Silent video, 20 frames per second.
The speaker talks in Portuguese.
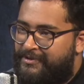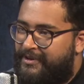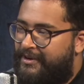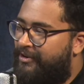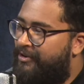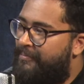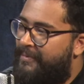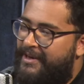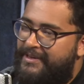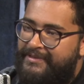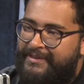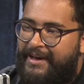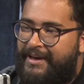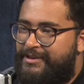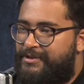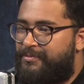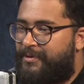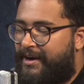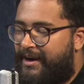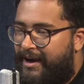Ele começa, ah,
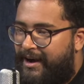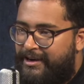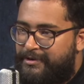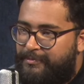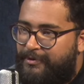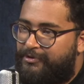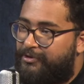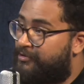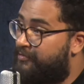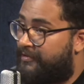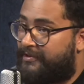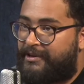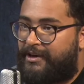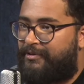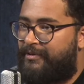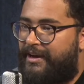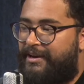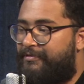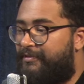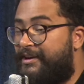tinha um caixa, uma luz. Não,
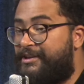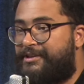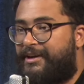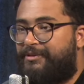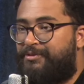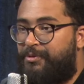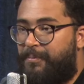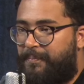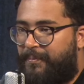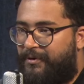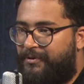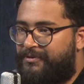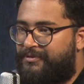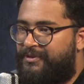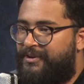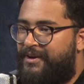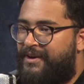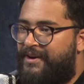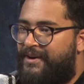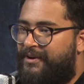ele vai direto no ponto
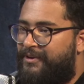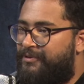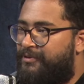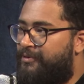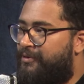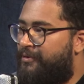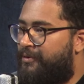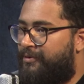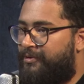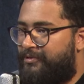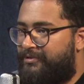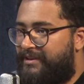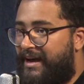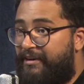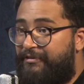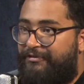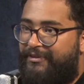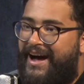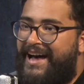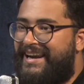do, da
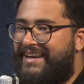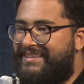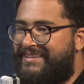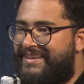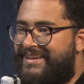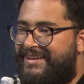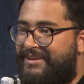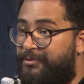falha dele.